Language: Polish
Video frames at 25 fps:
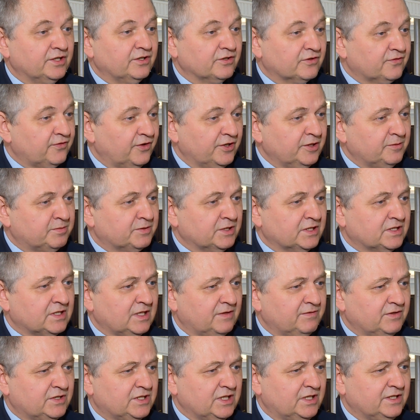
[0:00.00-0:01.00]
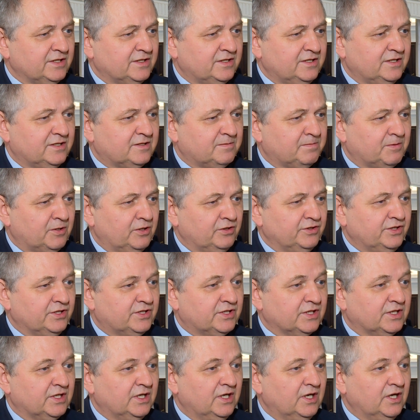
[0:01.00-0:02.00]
Do swoich przedstawicieli z izb
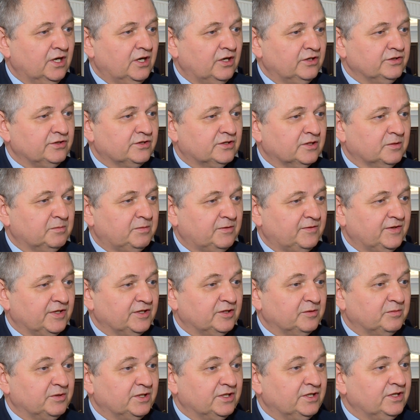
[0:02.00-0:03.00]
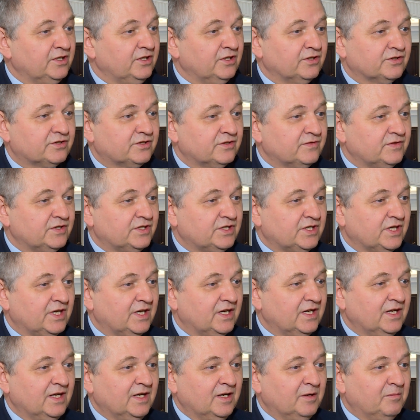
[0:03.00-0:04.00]
rolniczych oni są powiadomieni i oczywiście
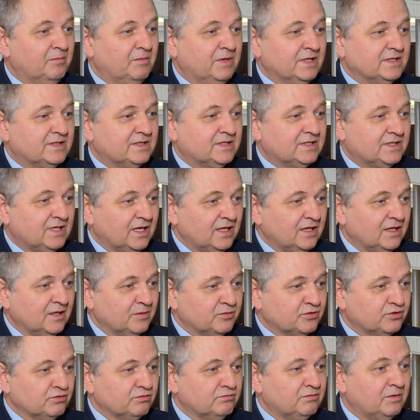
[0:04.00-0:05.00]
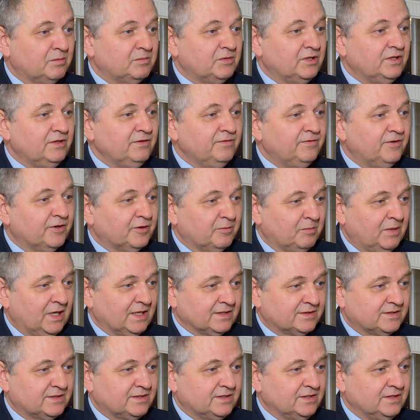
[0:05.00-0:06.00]
bezcennym źródłem
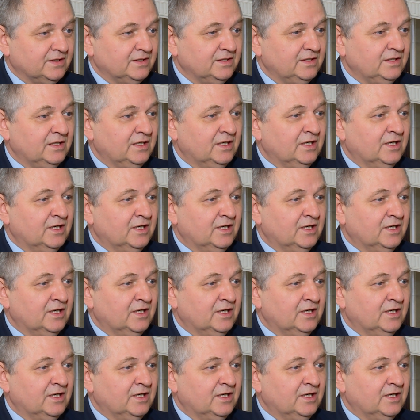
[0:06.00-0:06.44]
informacji,